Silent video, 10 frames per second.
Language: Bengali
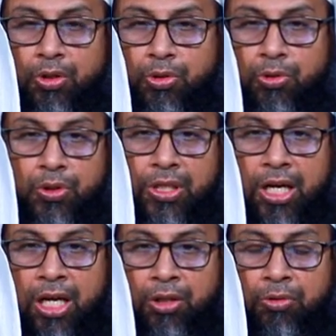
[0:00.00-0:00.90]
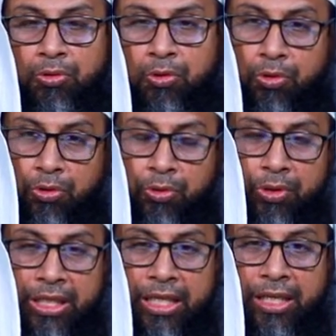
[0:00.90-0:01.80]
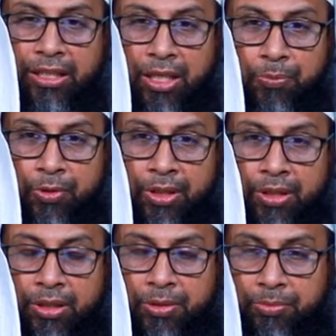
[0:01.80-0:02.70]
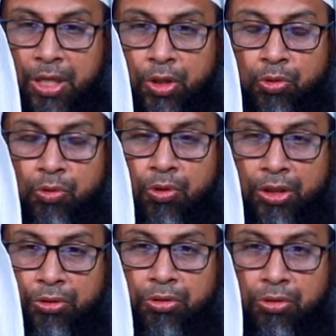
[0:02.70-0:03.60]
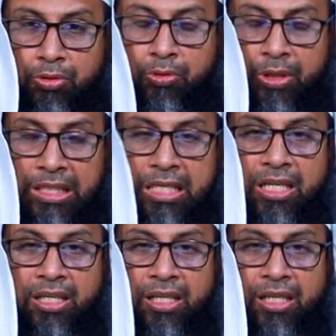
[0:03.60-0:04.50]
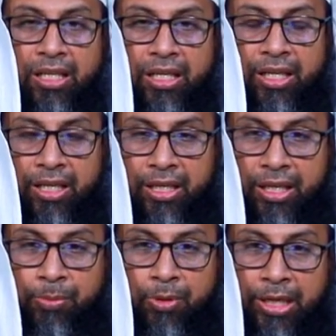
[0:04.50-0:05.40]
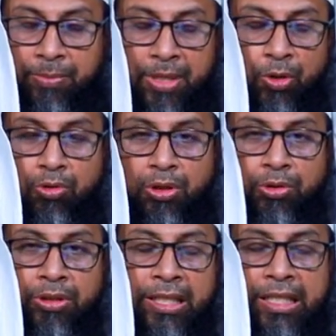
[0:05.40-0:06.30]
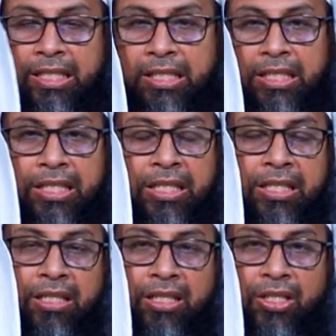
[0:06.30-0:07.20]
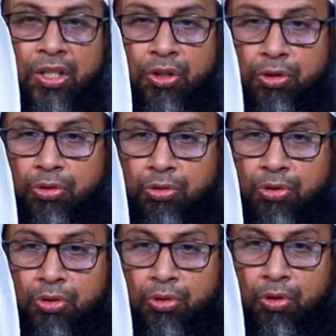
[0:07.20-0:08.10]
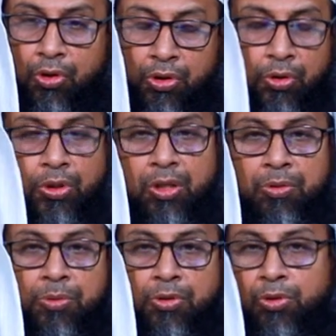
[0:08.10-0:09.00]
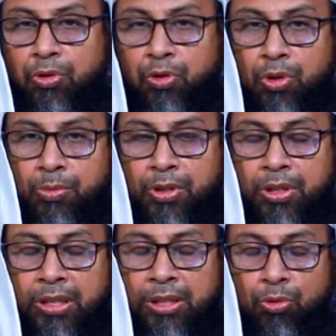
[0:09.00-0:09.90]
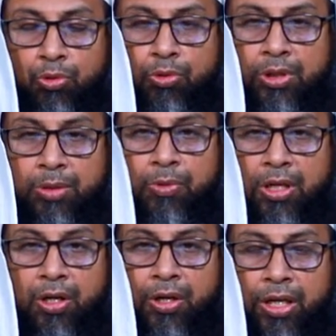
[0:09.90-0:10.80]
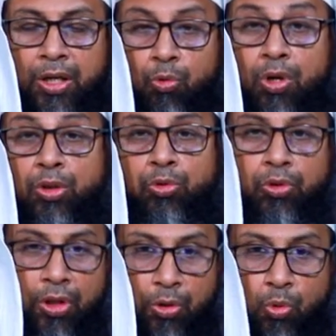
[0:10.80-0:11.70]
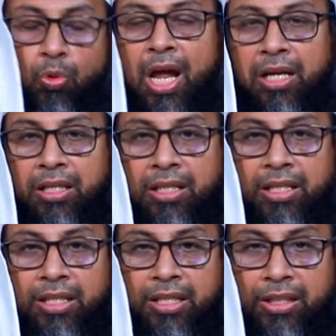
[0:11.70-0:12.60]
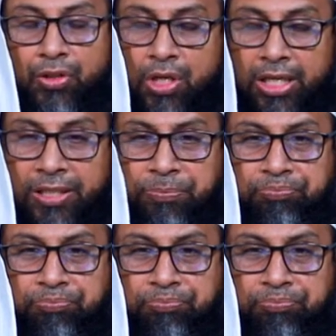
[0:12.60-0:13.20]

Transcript: সূর্যের আলো হলুদ হয়ে গেলে তারপরে মাকরু শুরু হয়ে যায় এবং এই মাকরু থেকে নিয়ে সূর্য অস্ত যাওয়া পর্যন্ত সময়টুকুকে বলা হয় ওয়াক্ত দারুরা যারা